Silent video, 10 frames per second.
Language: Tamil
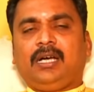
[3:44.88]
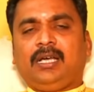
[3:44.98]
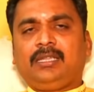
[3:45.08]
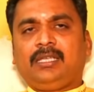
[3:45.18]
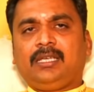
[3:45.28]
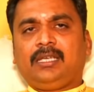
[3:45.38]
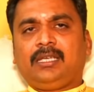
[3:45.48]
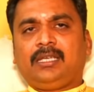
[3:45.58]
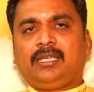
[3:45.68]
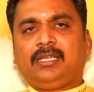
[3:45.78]
அந்த
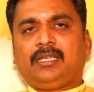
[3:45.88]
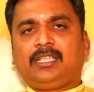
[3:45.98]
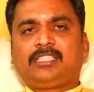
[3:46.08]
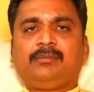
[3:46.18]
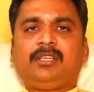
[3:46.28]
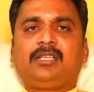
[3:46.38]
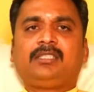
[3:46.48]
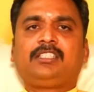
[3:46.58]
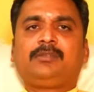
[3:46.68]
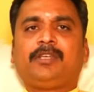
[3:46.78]
ரிசப்
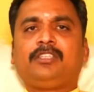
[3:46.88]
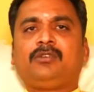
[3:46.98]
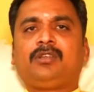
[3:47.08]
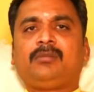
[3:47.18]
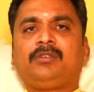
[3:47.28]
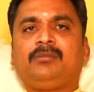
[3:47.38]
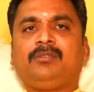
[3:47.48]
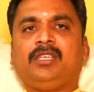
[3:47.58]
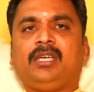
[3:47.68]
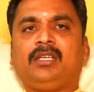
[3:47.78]
லக்னத்திற்கு பதினோராம்
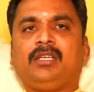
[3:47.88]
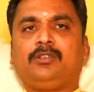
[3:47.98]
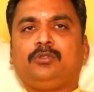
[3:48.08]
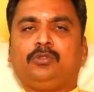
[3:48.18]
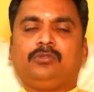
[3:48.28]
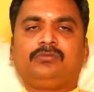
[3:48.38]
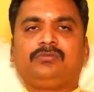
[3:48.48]
அதிபதி யாருன்னா குரு